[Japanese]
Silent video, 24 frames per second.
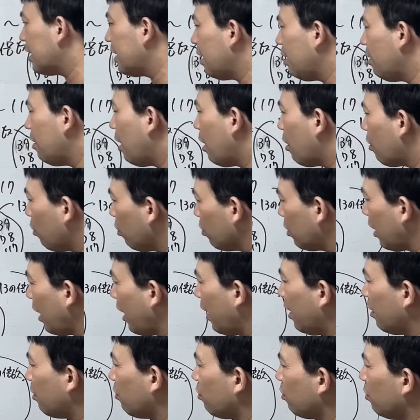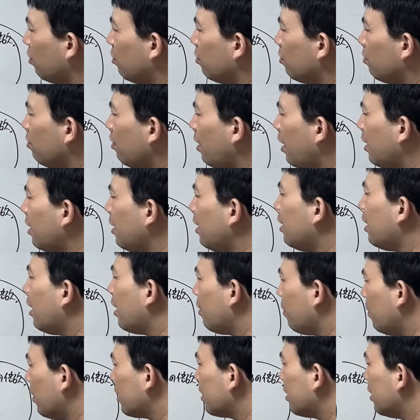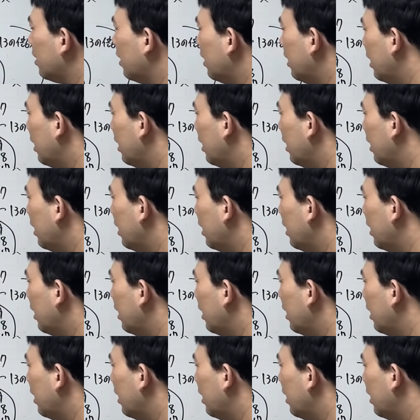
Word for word: したのが答えという具合になります。